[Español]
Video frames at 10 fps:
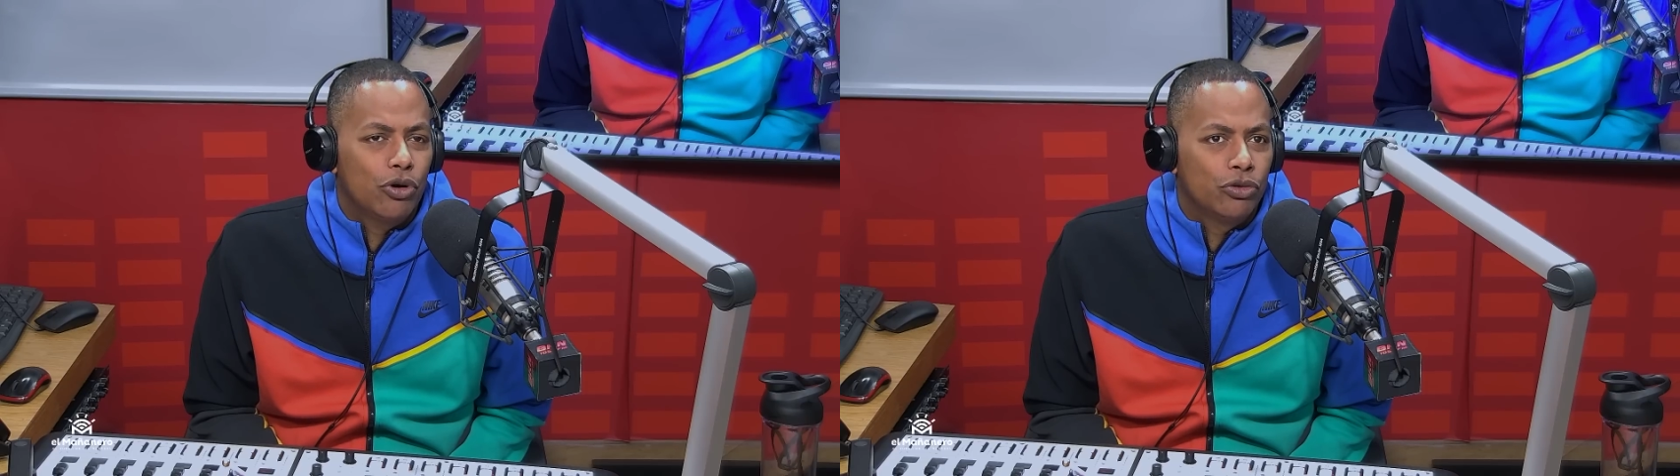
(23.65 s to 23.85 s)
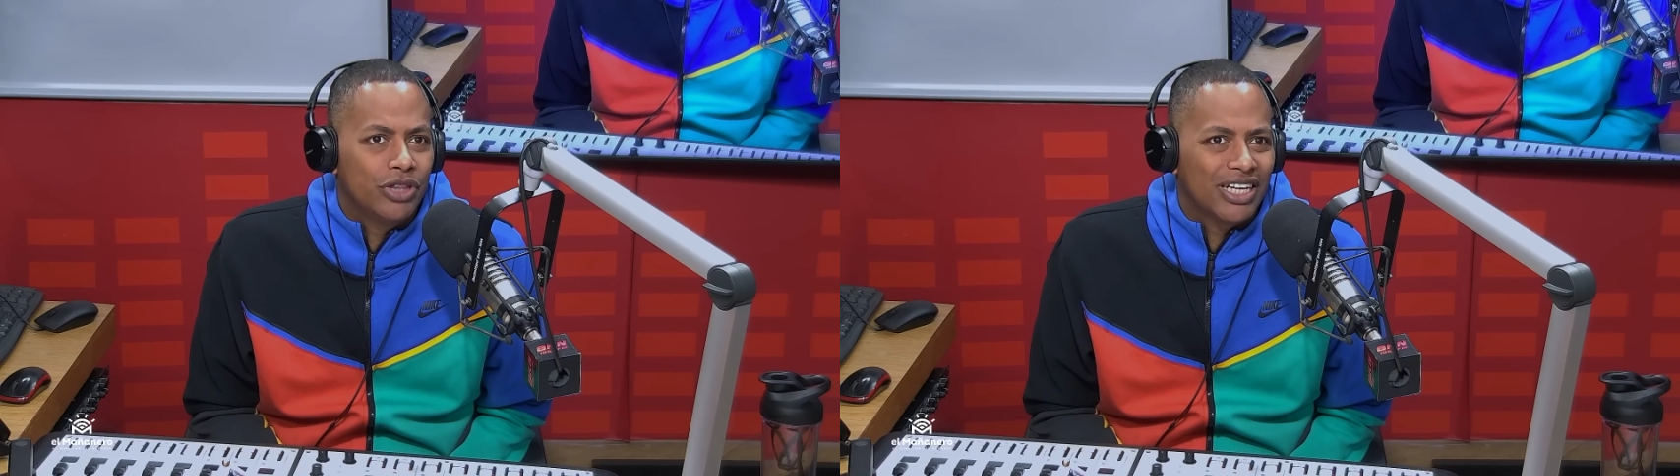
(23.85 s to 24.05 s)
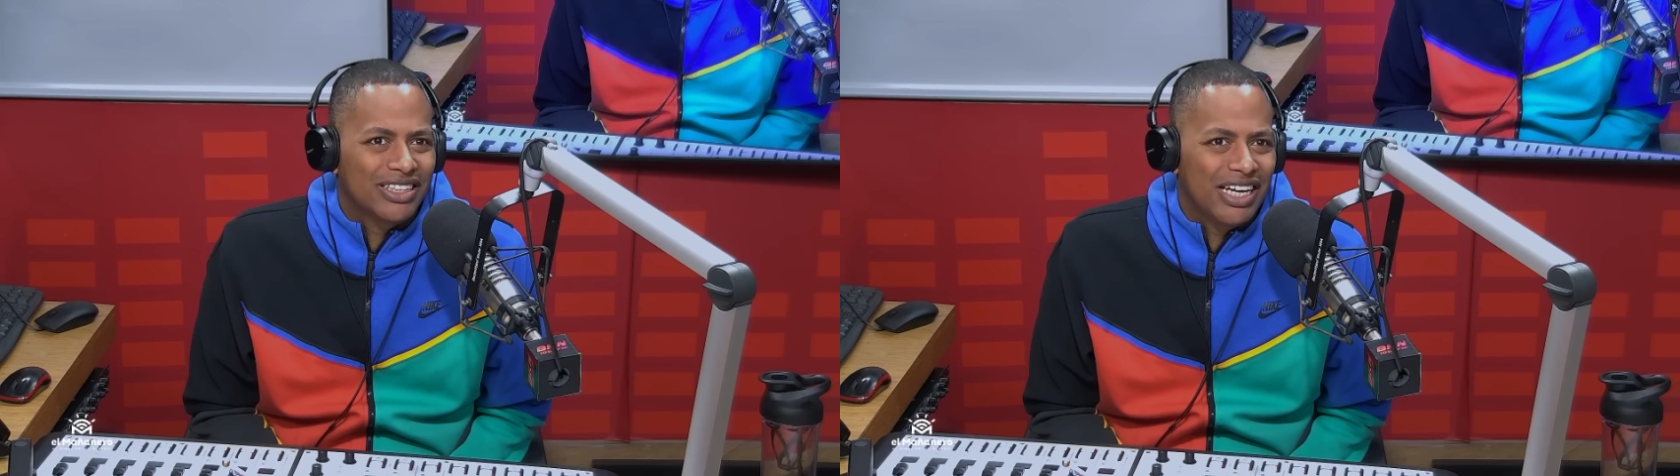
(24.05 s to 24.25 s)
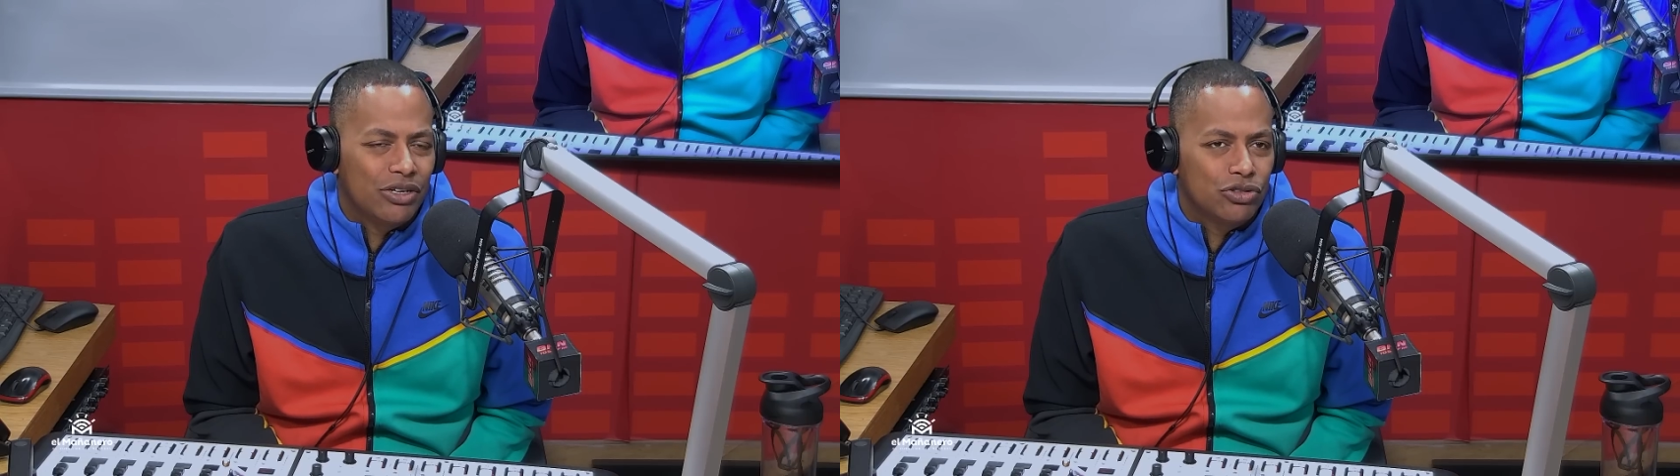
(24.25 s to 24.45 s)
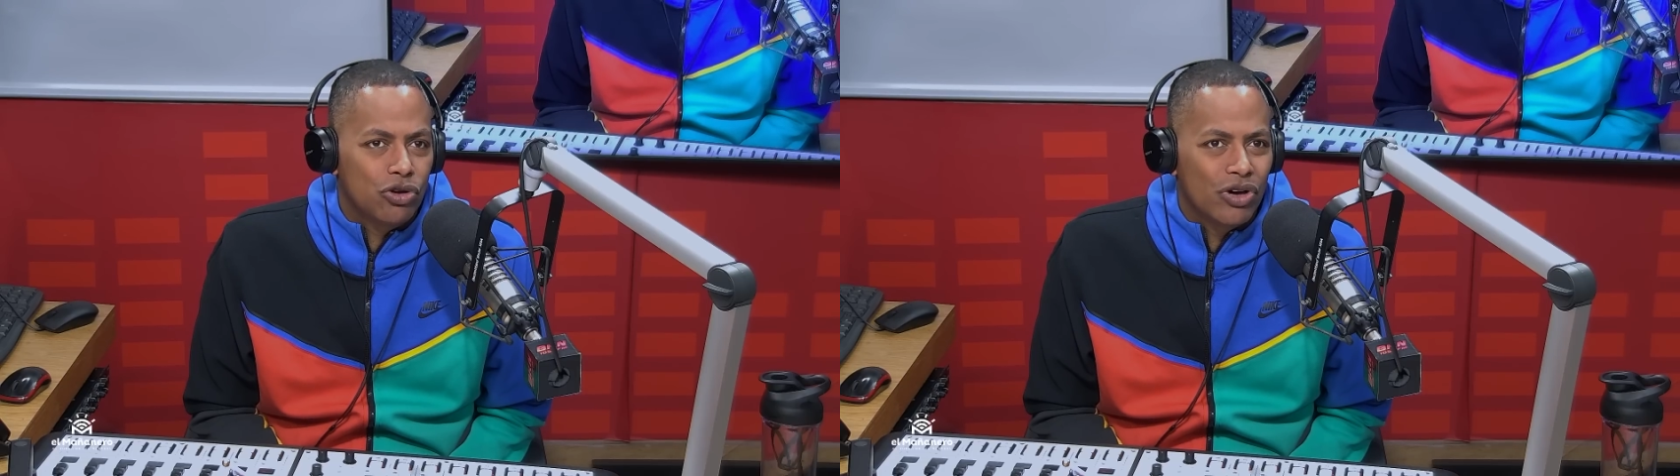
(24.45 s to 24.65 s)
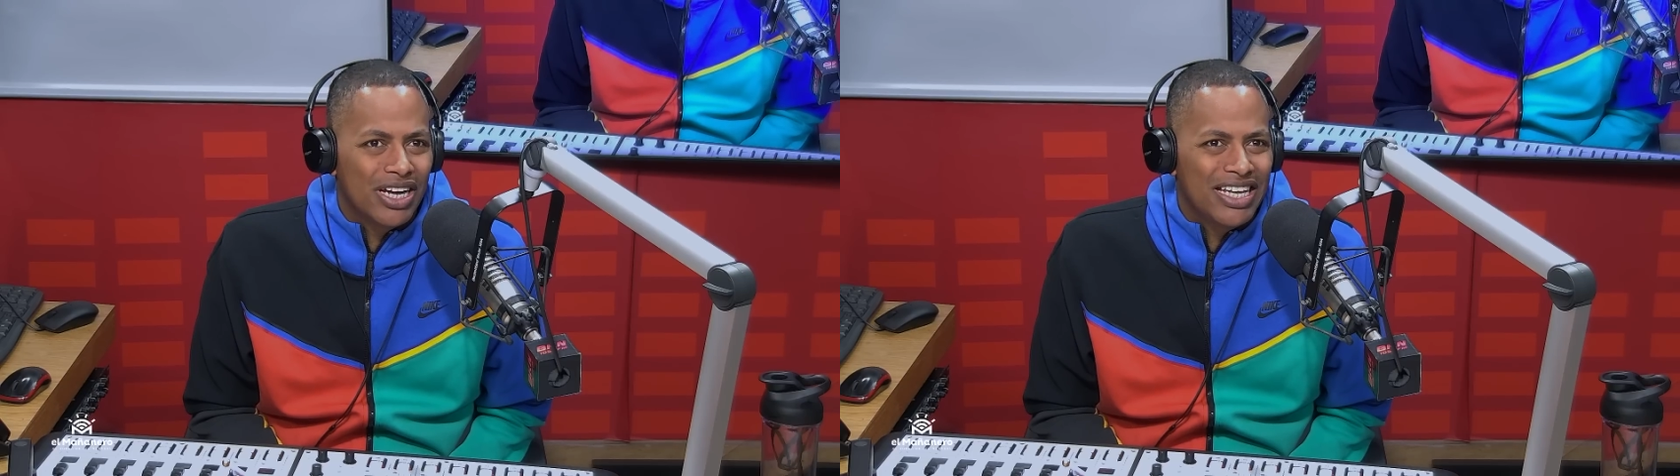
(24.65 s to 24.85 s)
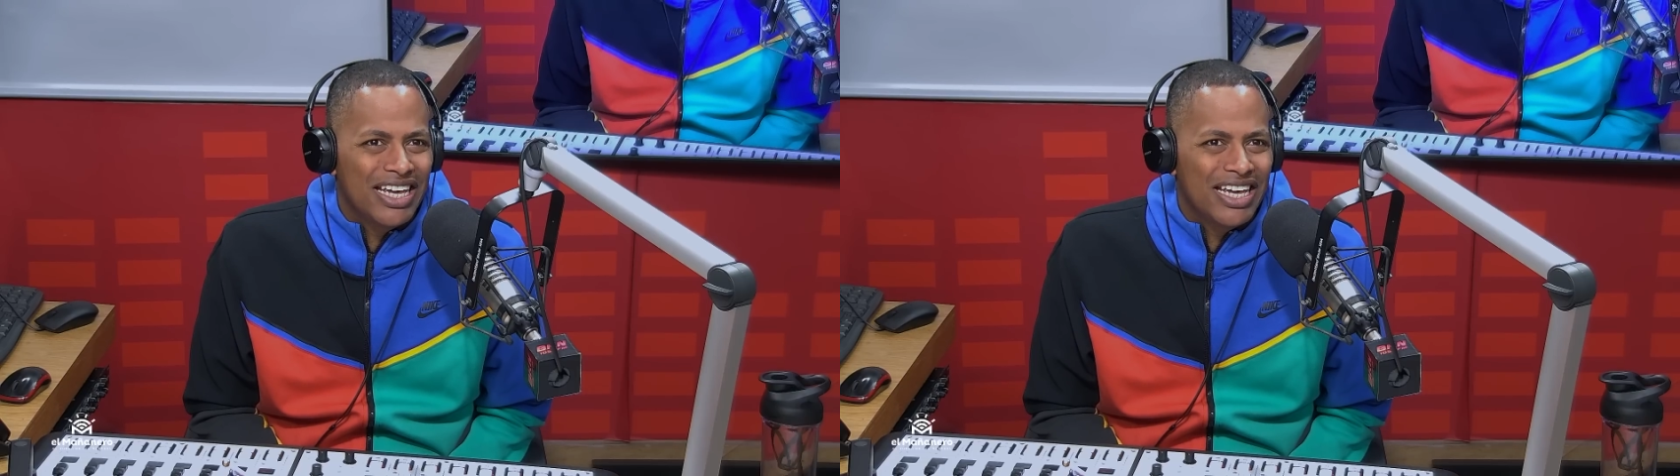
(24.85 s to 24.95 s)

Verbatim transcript: contactarnos con él y